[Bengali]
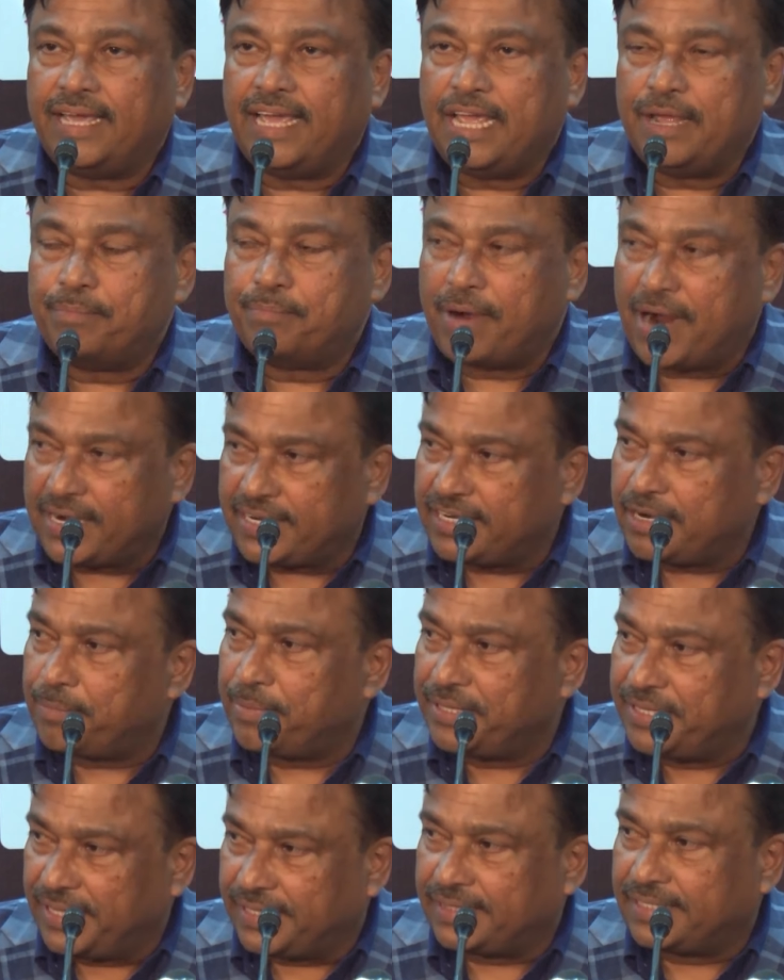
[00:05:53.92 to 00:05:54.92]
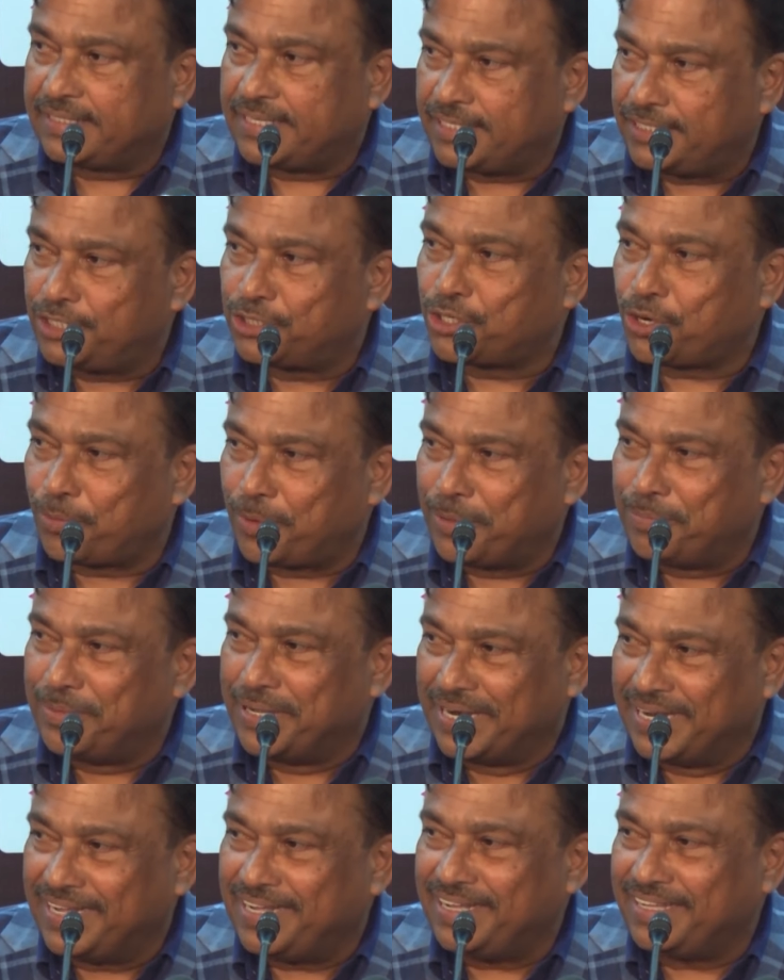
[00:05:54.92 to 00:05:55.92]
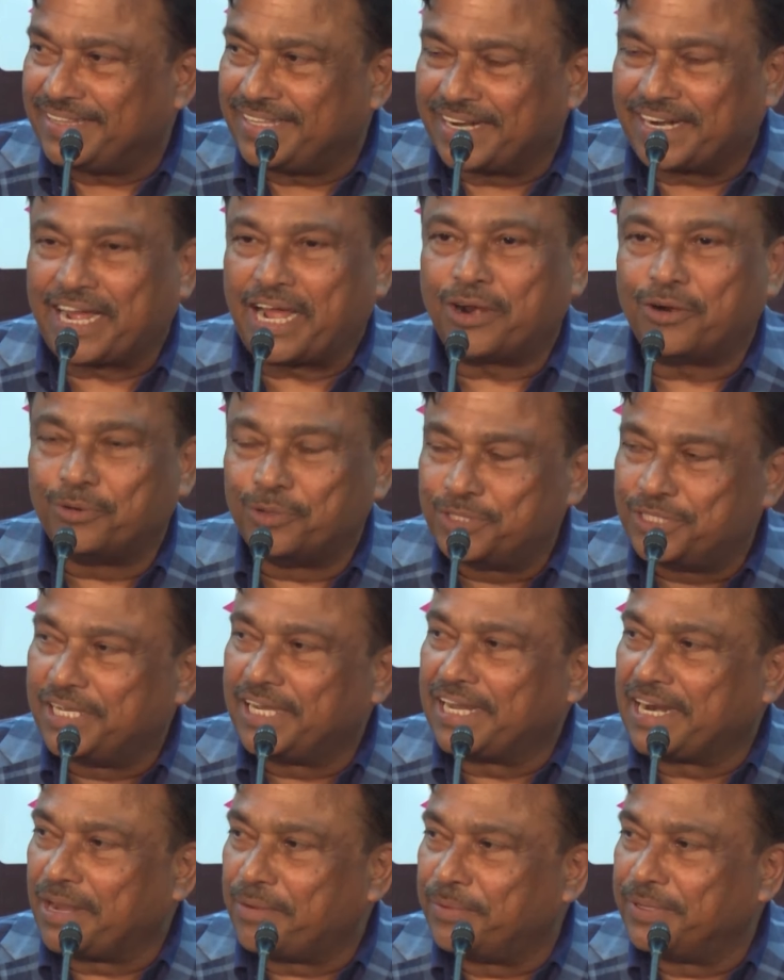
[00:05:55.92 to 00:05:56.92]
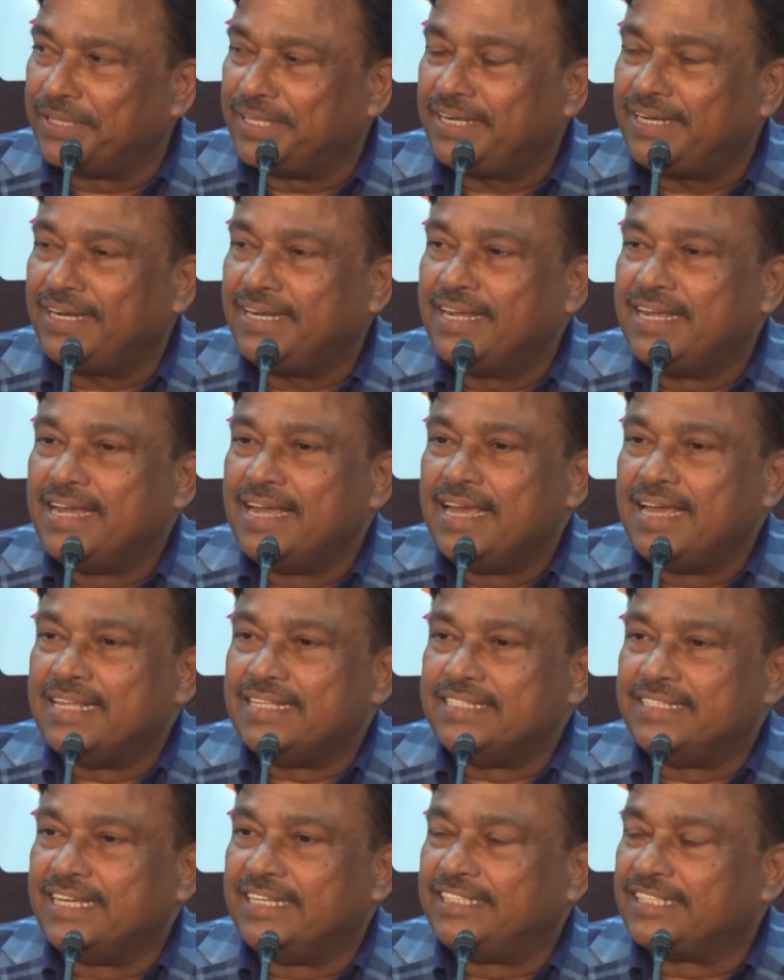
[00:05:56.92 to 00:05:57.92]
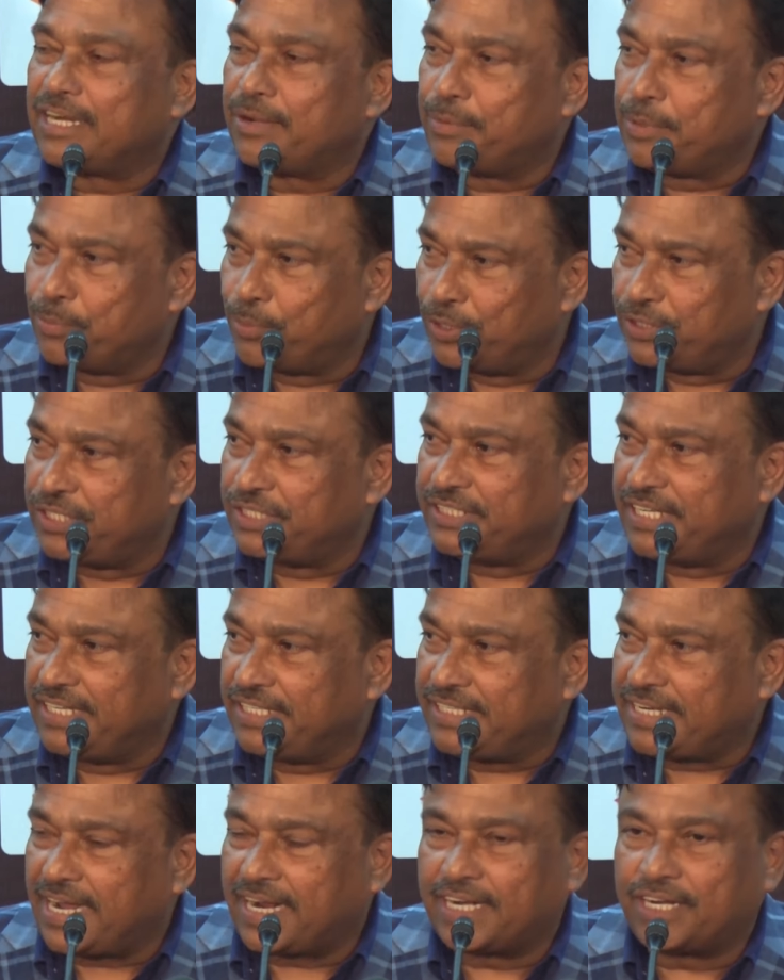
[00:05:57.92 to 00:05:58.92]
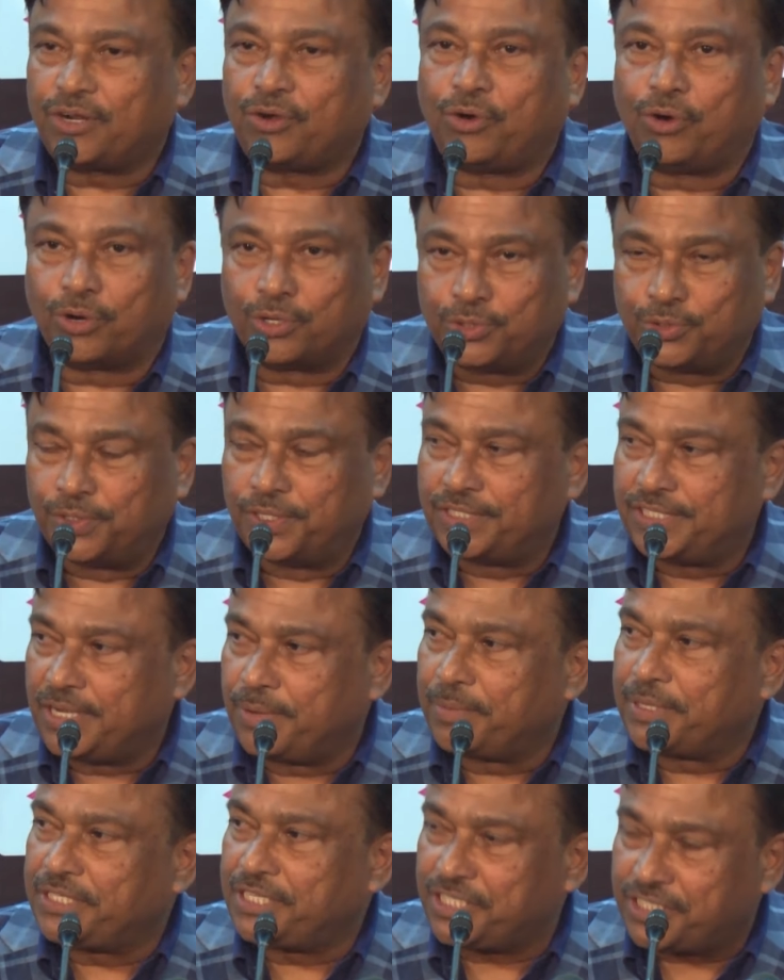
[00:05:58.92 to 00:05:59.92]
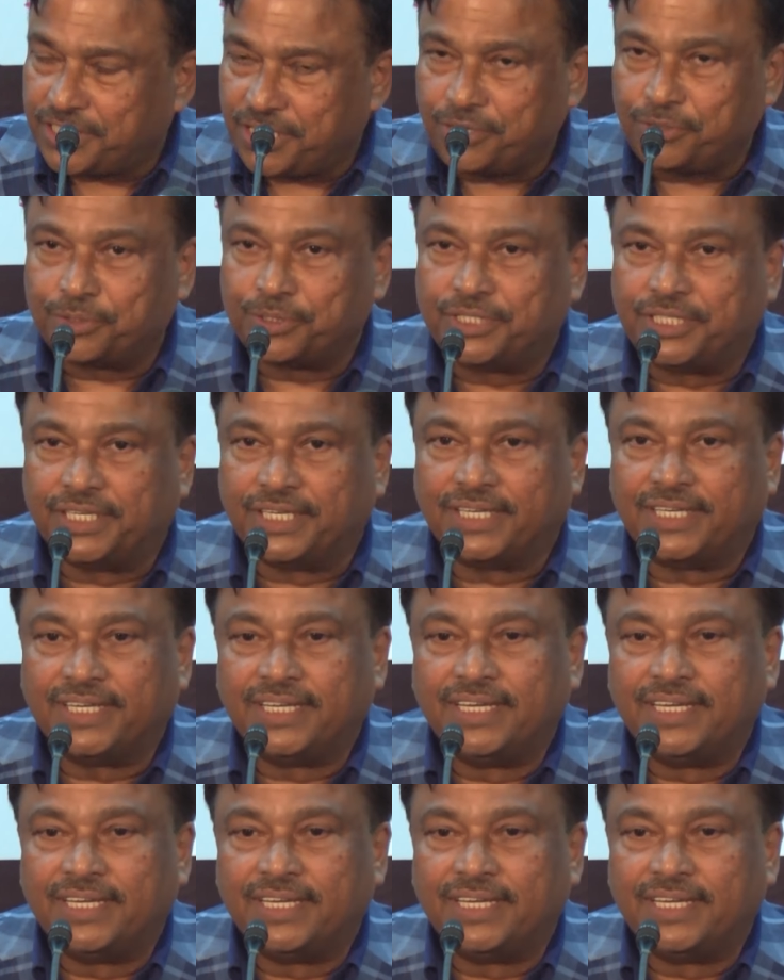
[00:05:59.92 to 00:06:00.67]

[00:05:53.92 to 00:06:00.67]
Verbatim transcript: এই মাঠটা আমরা দেখতে যাচ্ছি সবাই মিলে তার কারণ হচ্ছে এখানে আমাদের যে যেটা আমরা বলছি যে টাকাটা খরচ হয়েছে আমরা চেষ্টা করছি